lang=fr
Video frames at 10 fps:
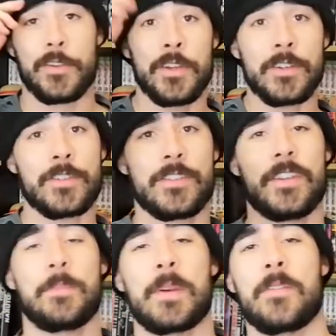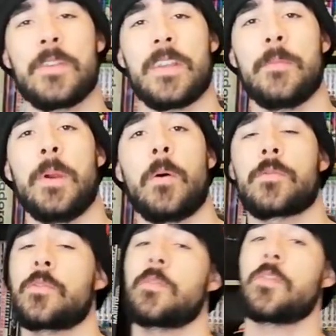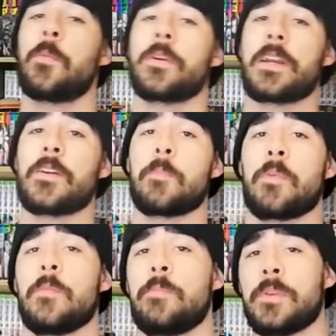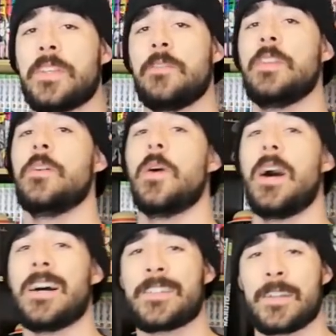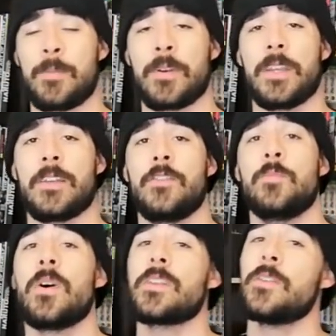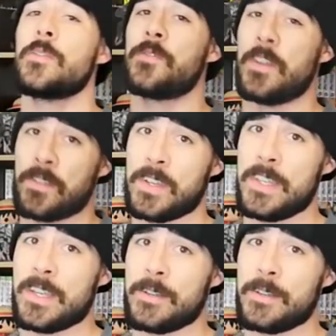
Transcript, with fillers: Yosh, j'espère que vous allez bien, on se retrouve sur MangaCorp pour une petite vidéo achat manga du mois de février.